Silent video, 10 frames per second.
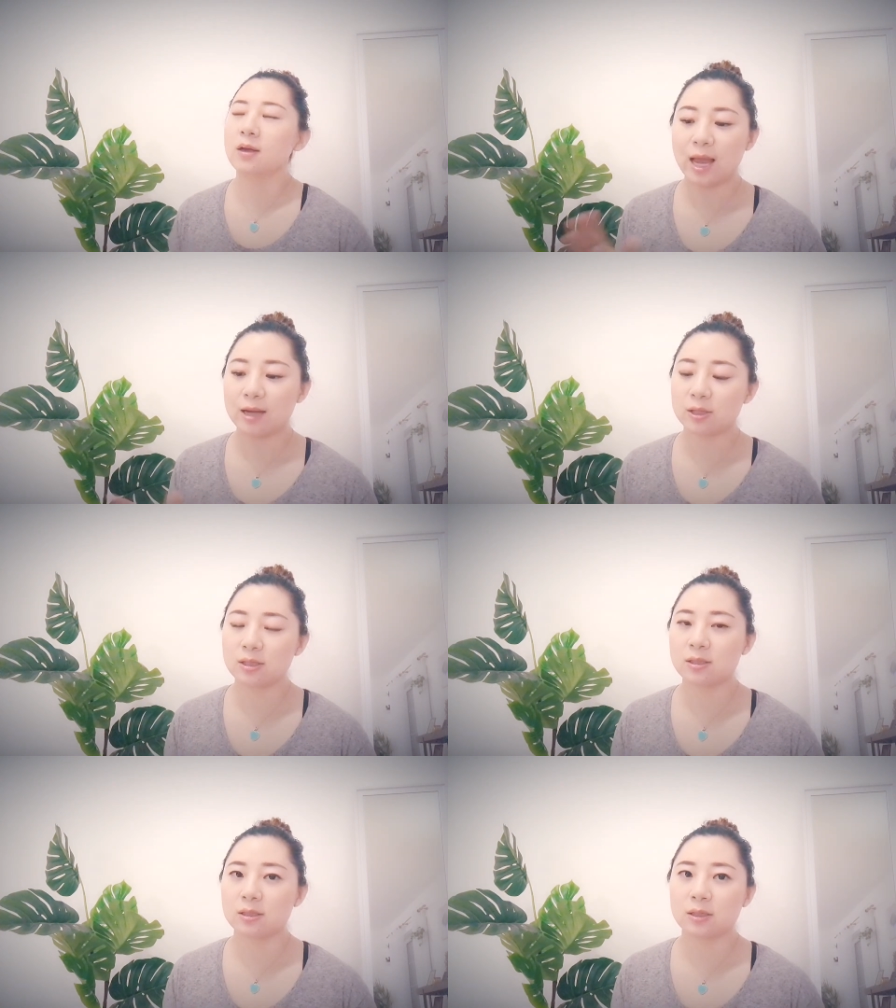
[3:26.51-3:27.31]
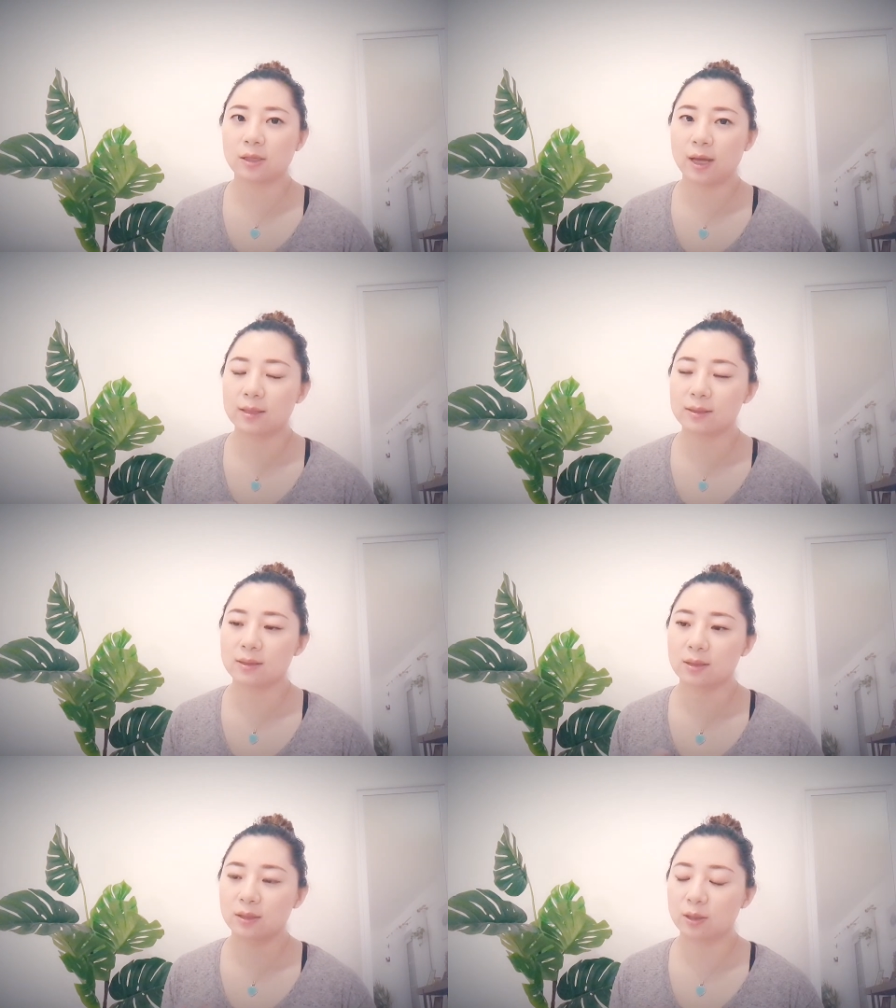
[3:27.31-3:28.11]
大致是给
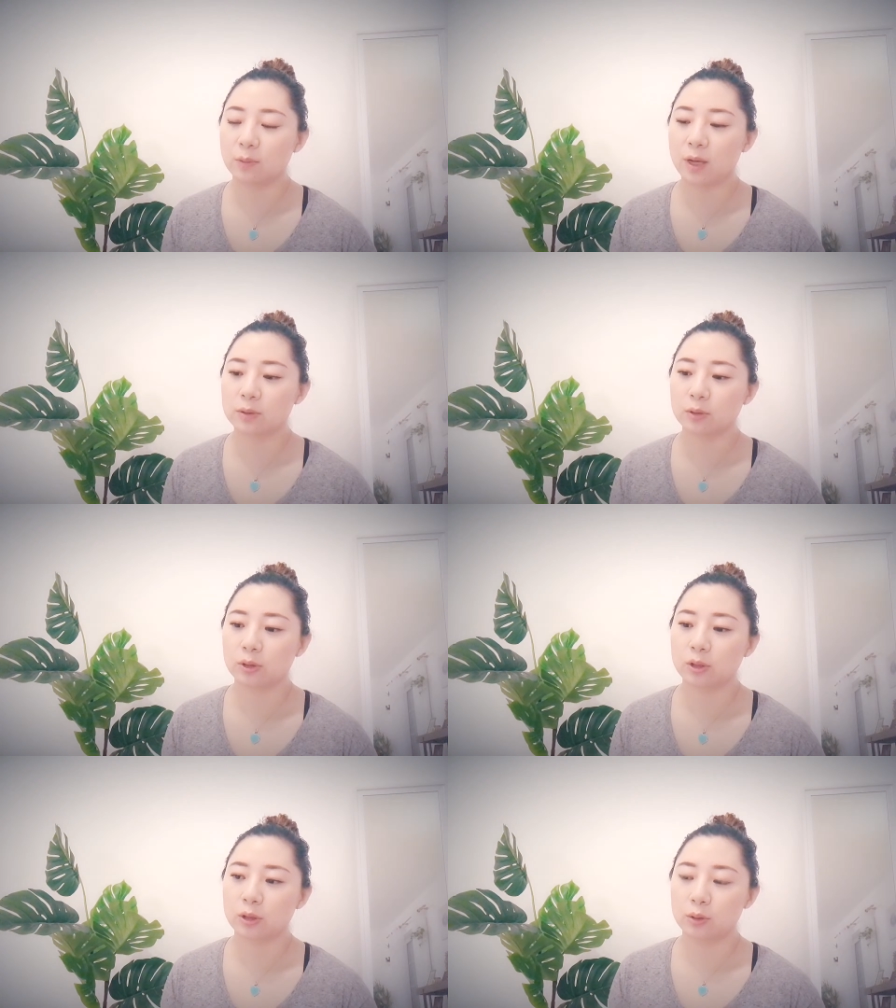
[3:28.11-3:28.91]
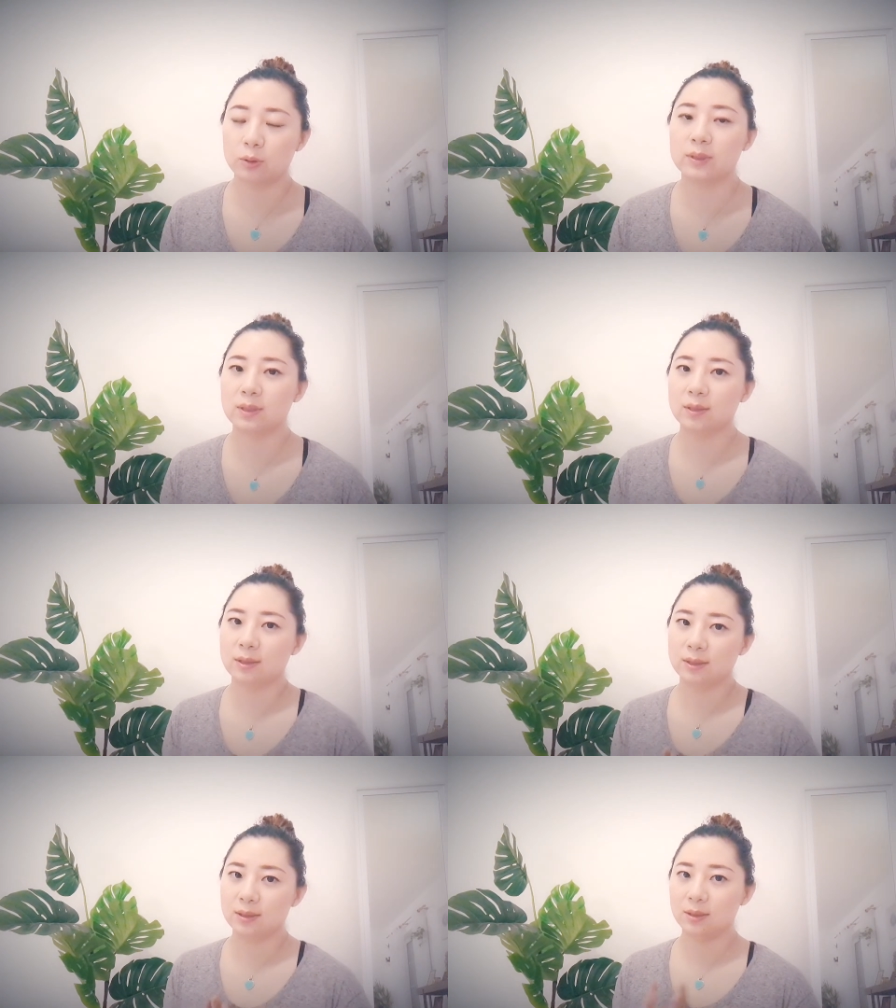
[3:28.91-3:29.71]
自己的定位就是旅行
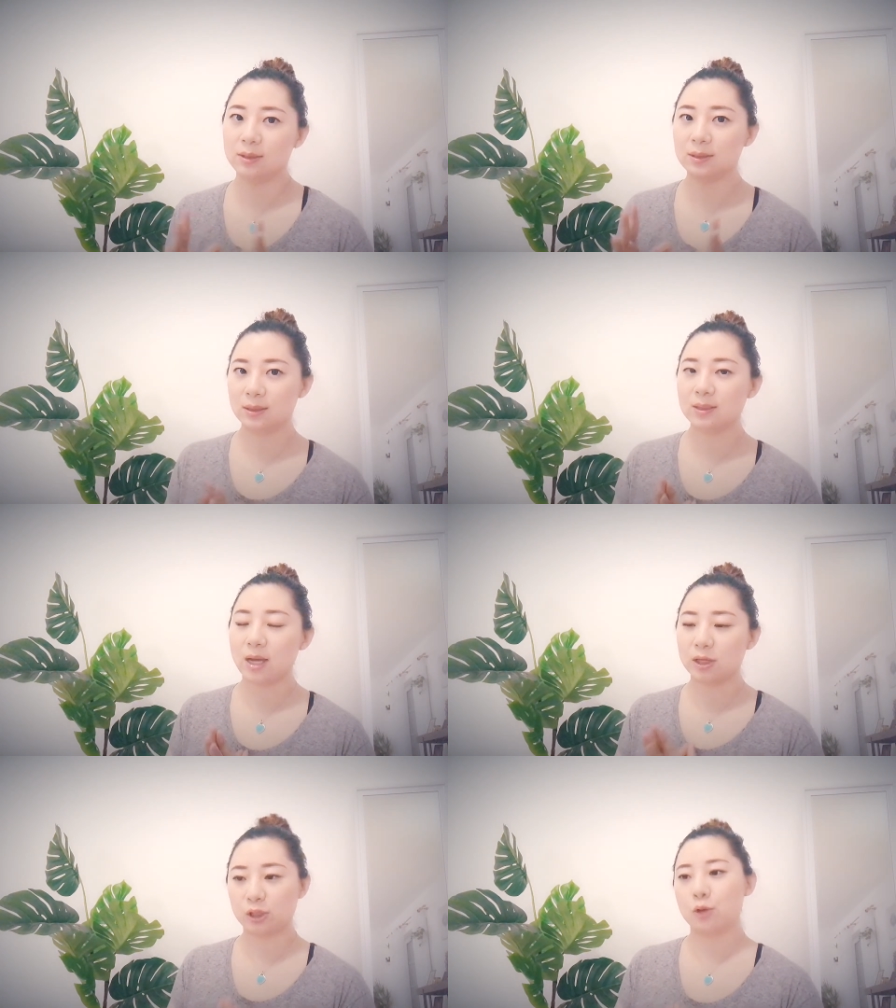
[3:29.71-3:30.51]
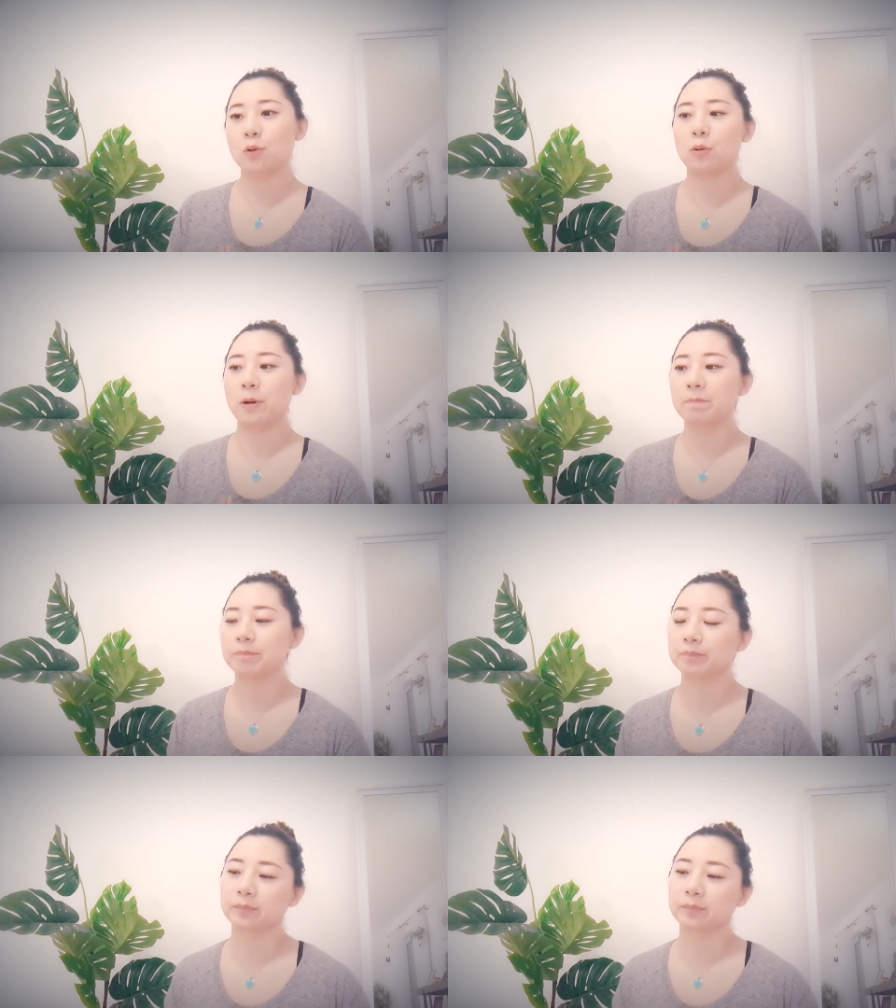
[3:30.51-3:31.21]
以及极简生活。